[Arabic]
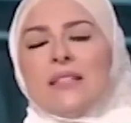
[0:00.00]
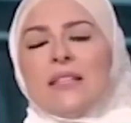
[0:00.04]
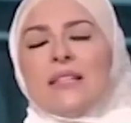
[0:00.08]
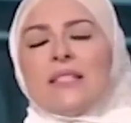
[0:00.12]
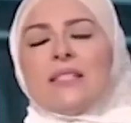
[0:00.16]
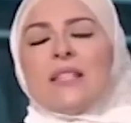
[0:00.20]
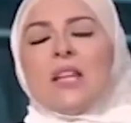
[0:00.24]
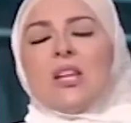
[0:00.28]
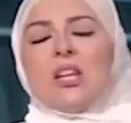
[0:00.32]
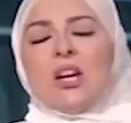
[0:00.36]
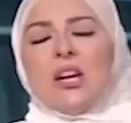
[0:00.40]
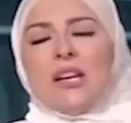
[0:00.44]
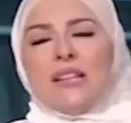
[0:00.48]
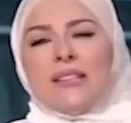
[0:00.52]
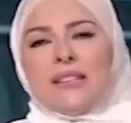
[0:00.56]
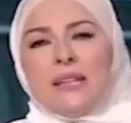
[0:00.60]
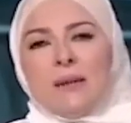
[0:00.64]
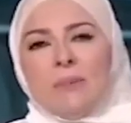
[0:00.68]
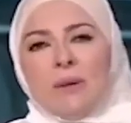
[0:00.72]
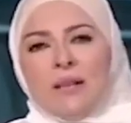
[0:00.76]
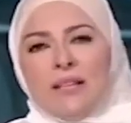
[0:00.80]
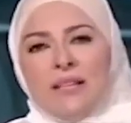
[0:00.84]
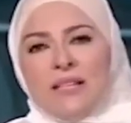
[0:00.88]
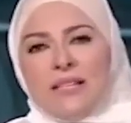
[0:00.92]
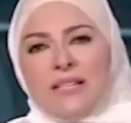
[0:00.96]
لسه لغايه
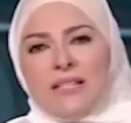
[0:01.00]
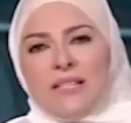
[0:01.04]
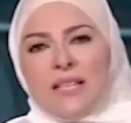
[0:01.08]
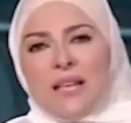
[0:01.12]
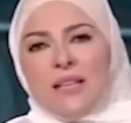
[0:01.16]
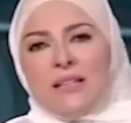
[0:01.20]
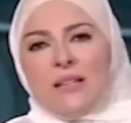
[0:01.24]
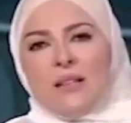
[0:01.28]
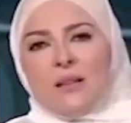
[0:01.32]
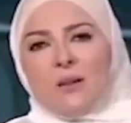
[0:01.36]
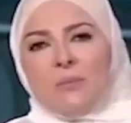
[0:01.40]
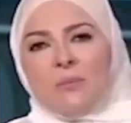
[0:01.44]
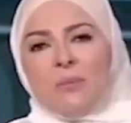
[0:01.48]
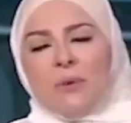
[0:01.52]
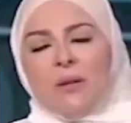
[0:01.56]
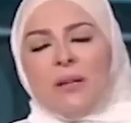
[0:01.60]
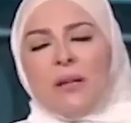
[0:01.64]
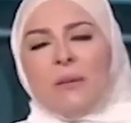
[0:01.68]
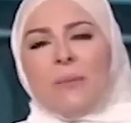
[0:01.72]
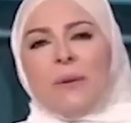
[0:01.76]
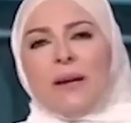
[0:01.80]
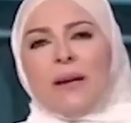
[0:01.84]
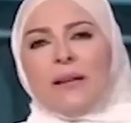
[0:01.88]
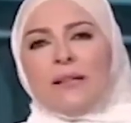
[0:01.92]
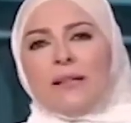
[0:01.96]
80 سنه
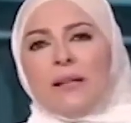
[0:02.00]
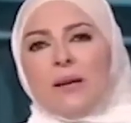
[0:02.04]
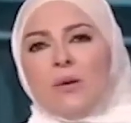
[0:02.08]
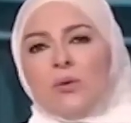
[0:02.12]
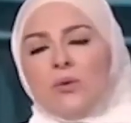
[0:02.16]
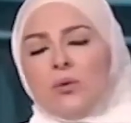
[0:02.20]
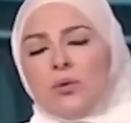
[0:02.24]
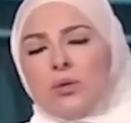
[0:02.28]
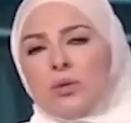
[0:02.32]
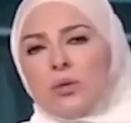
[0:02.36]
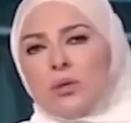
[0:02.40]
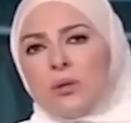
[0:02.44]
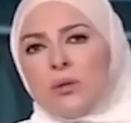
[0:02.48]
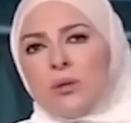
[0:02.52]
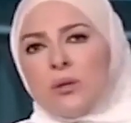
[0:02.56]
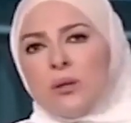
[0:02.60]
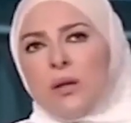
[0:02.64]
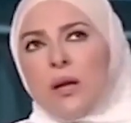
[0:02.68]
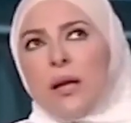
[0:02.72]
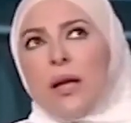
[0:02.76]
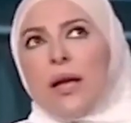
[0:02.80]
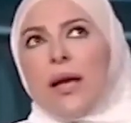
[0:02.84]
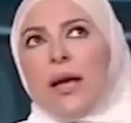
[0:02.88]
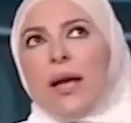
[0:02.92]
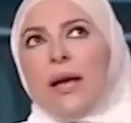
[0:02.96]
ربنا ما هداهوش
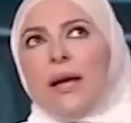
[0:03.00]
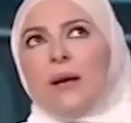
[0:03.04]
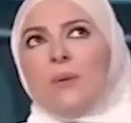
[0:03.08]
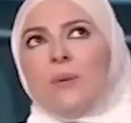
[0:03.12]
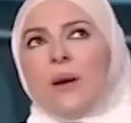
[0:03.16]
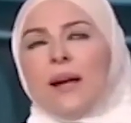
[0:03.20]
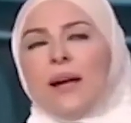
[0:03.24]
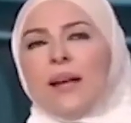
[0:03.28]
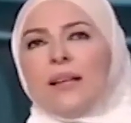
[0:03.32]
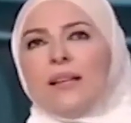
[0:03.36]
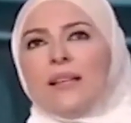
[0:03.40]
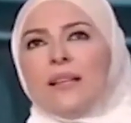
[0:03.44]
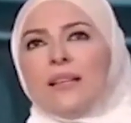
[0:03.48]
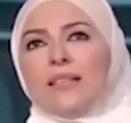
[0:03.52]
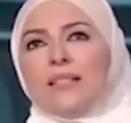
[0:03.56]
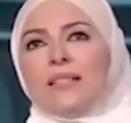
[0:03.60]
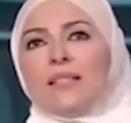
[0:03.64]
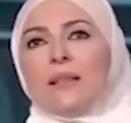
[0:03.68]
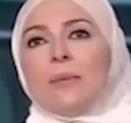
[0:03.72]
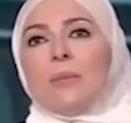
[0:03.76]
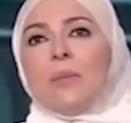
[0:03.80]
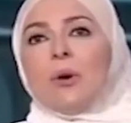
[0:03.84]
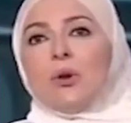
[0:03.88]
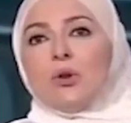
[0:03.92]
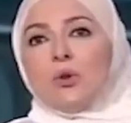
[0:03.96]
ايوه يعني
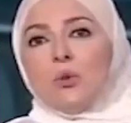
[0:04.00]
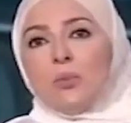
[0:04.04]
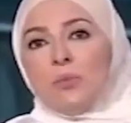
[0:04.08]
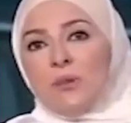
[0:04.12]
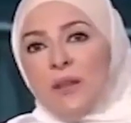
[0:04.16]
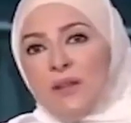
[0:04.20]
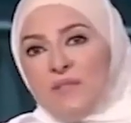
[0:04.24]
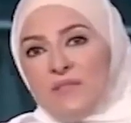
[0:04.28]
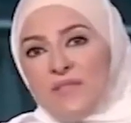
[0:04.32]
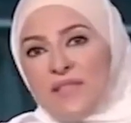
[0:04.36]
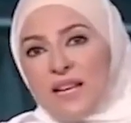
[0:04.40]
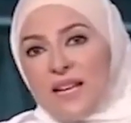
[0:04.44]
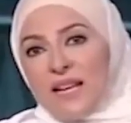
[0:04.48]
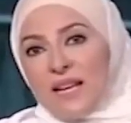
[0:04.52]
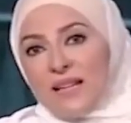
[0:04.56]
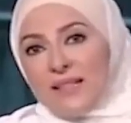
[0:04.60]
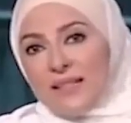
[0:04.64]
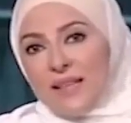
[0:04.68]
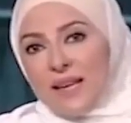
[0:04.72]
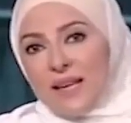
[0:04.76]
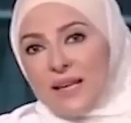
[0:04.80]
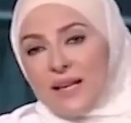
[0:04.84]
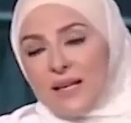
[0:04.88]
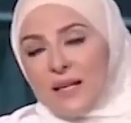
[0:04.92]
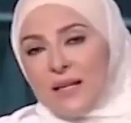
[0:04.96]
لسه برضه بنفس
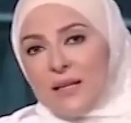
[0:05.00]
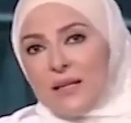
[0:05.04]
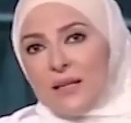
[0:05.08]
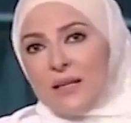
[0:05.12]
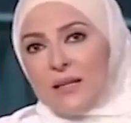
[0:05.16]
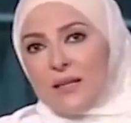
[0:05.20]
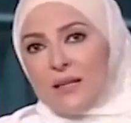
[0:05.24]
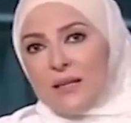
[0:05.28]
الاداء الـ